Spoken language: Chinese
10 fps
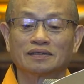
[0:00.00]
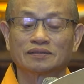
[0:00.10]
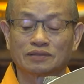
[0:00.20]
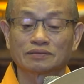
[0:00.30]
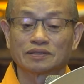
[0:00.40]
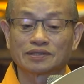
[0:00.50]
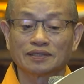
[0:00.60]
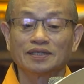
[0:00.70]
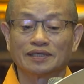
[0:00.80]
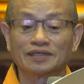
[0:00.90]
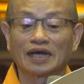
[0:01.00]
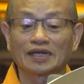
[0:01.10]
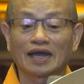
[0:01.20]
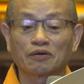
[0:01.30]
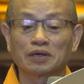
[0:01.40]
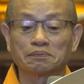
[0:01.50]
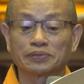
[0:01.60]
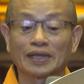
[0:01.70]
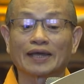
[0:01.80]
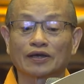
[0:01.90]
就是身体能量会不
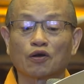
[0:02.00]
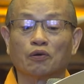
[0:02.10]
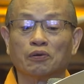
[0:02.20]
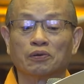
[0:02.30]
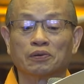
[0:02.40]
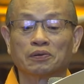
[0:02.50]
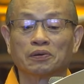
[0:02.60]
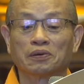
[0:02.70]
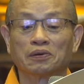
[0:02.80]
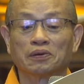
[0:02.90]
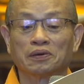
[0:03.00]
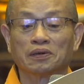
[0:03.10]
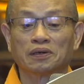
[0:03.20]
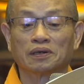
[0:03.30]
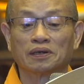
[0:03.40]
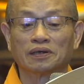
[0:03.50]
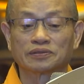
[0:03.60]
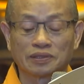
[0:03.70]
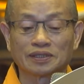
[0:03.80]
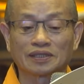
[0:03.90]
太够，
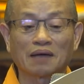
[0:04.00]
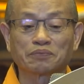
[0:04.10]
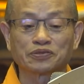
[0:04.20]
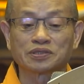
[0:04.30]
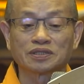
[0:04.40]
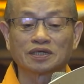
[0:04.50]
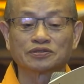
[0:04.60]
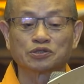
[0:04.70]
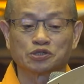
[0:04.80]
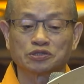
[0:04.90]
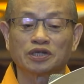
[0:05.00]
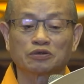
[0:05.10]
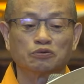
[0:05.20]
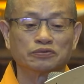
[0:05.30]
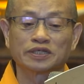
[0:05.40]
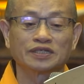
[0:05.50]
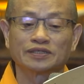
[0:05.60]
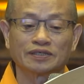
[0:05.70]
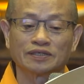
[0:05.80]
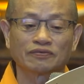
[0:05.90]
所以它不是一个值得鼓励
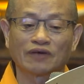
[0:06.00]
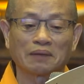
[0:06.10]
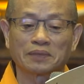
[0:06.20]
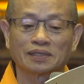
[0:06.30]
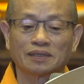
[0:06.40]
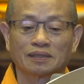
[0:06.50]
的法门。